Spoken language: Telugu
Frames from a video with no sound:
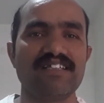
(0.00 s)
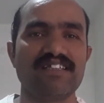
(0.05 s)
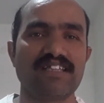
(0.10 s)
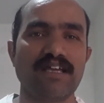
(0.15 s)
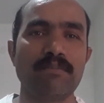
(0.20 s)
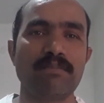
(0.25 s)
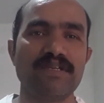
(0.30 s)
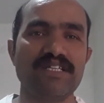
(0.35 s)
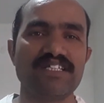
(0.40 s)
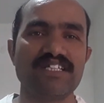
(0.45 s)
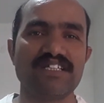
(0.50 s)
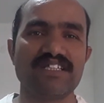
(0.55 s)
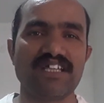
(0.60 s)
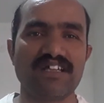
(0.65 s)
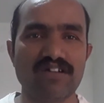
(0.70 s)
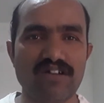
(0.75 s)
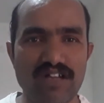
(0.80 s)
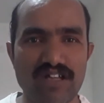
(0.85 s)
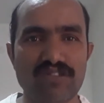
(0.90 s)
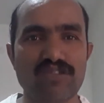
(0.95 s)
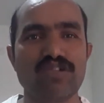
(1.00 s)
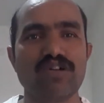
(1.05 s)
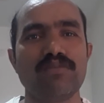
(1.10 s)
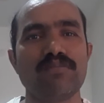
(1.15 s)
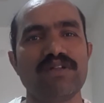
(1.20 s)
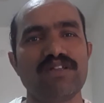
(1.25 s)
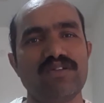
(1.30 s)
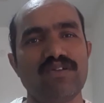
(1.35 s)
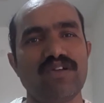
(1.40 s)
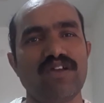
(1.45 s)
తప్పించే తల్లులు
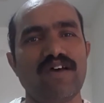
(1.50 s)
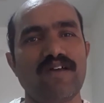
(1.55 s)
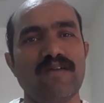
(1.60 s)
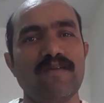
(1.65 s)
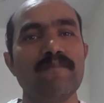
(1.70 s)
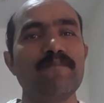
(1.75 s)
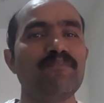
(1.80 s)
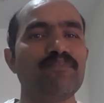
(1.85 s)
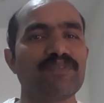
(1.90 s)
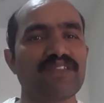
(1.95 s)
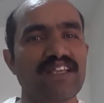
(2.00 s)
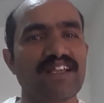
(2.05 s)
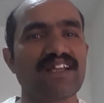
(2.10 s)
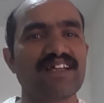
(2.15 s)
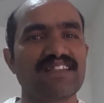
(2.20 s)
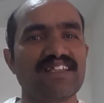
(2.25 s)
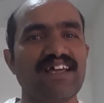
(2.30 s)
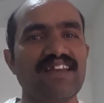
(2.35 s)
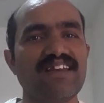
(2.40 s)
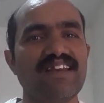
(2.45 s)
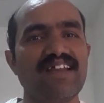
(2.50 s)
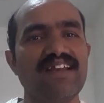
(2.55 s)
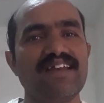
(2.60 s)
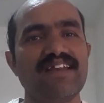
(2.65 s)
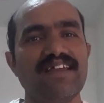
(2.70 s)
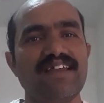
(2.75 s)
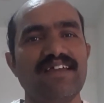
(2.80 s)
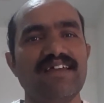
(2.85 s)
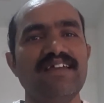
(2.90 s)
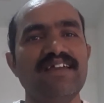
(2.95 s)
ఎంతోమంది ఉన్నారు ఇక తండ్రి
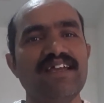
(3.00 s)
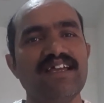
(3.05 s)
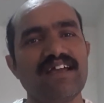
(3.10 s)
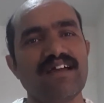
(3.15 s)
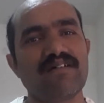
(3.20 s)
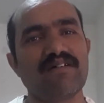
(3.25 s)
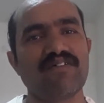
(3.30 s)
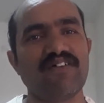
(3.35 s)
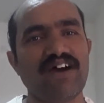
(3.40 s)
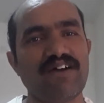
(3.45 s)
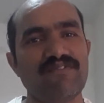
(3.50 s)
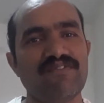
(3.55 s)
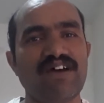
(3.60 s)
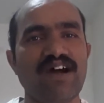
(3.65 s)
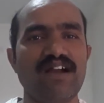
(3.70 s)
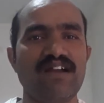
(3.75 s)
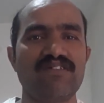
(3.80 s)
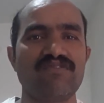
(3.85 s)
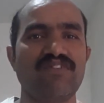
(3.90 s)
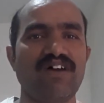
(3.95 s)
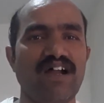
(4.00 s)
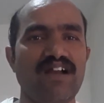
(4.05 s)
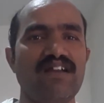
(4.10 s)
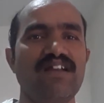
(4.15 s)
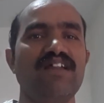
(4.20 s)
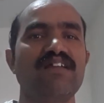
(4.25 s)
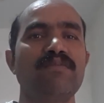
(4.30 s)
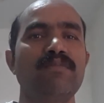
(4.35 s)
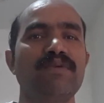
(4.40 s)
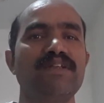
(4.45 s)
అంటే వా వాడు వాడు
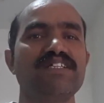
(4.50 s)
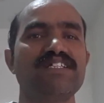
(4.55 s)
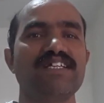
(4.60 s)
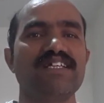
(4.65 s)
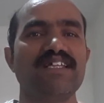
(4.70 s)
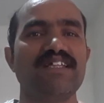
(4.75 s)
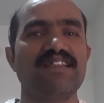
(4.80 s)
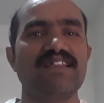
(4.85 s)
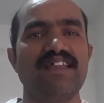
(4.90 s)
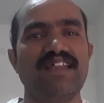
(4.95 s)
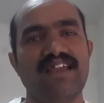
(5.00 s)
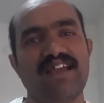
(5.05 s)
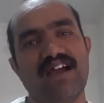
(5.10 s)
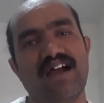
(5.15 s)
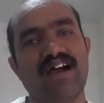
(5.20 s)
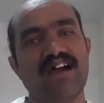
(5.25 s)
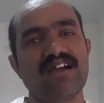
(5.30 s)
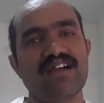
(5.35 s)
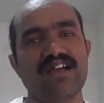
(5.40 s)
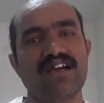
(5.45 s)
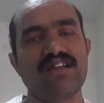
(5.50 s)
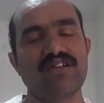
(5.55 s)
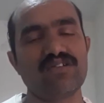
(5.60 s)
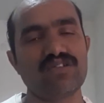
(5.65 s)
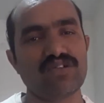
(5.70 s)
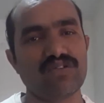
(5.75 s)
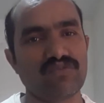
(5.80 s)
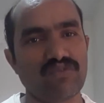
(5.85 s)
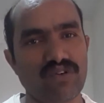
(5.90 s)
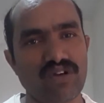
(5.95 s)
నన్ను పిలిచేది
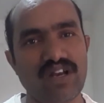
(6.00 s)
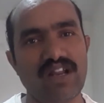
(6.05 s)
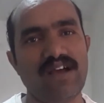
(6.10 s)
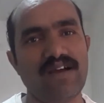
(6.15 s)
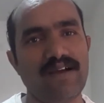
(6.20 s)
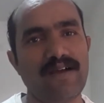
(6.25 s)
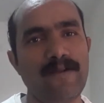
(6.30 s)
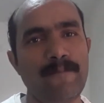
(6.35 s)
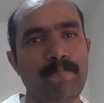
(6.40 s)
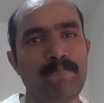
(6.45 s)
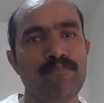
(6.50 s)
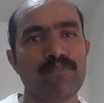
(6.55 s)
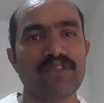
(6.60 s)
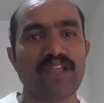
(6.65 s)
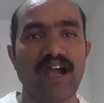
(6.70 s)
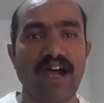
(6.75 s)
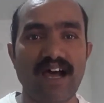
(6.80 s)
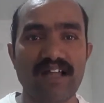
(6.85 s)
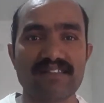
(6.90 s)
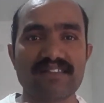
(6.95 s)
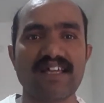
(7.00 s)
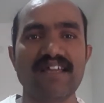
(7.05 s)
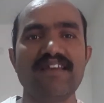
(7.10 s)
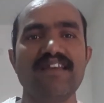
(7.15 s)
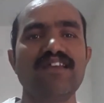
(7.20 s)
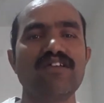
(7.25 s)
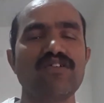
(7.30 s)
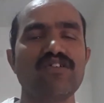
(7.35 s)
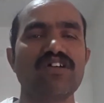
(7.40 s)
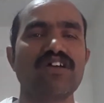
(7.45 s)
అహంకారంతో ఉన్నా ఆ
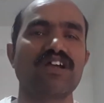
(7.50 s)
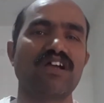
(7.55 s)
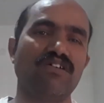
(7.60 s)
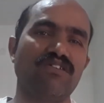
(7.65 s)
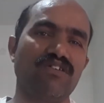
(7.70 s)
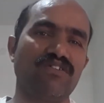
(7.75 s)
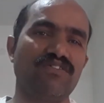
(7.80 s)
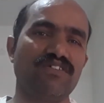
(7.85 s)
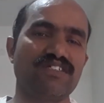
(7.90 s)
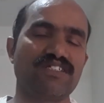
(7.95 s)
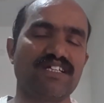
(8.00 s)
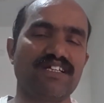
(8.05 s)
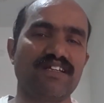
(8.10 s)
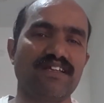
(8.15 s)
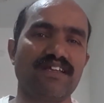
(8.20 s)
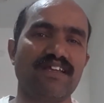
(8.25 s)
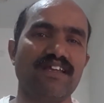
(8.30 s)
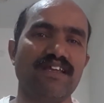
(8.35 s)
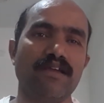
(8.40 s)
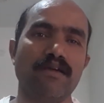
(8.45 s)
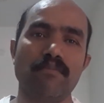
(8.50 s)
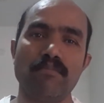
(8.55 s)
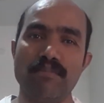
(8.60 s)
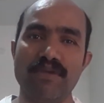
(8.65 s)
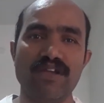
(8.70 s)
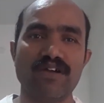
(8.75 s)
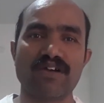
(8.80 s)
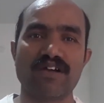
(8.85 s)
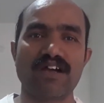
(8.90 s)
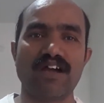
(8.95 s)
తండ్రిని కూడా గౌరవించండి మీ
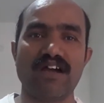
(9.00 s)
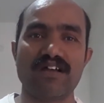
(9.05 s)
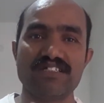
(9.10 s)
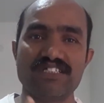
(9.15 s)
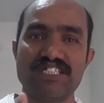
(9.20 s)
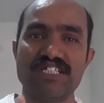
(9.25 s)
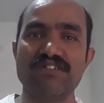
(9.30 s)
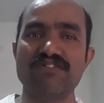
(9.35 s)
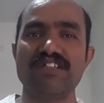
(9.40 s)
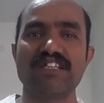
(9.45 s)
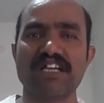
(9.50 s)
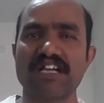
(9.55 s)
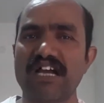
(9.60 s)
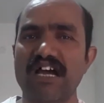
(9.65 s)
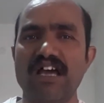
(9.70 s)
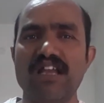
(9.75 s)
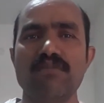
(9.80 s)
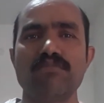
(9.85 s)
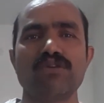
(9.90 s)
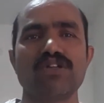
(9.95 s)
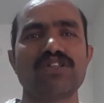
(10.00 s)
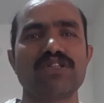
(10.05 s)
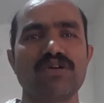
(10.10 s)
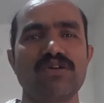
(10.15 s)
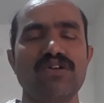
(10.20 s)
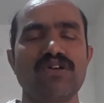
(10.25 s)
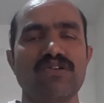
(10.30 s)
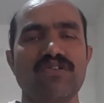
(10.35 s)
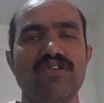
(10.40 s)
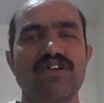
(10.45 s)
యొక్క జీవిత కాలం
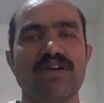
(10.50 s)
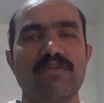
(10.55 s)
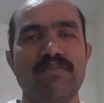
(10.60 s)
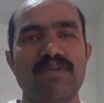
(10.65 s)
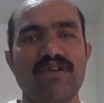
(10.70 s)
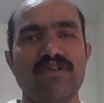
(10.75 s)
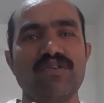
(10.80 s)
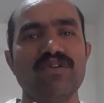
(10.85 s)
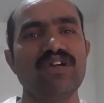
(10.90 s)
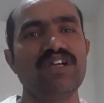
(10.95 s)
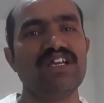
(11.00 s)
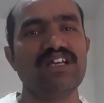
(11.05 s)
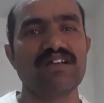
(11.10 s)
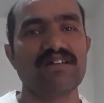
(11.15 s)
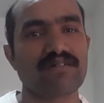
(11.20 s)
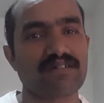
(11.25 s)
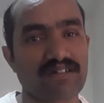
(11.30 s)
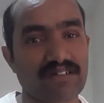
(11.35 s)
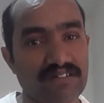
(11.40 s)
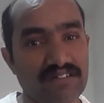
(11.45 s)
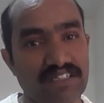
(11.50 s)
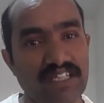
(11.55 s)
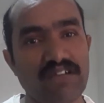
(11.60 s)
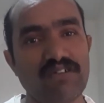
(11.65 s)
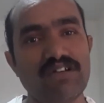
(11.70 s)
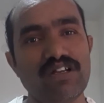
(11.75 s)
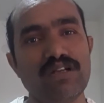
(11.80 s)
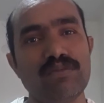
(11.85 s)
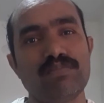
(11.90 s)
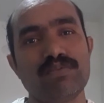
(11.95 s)
మొత్తంలో కూడా మీరు
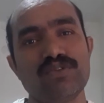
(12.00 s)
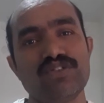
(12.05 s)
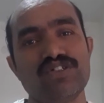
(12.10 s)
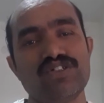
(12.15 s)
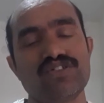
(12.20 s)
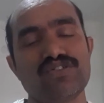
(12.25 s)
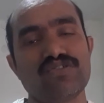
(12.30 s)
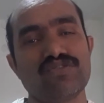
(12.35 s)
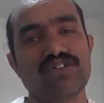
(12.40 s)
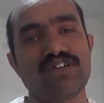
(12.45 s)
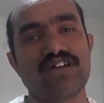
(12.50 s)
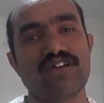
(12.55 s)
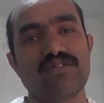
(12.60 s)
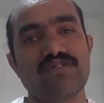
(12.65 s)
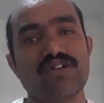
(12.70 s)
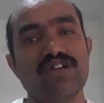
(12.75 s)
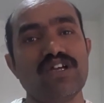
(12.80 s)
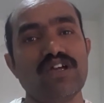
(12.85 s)
దేవుళ్ళని పూజిస్తూ ఉంటారు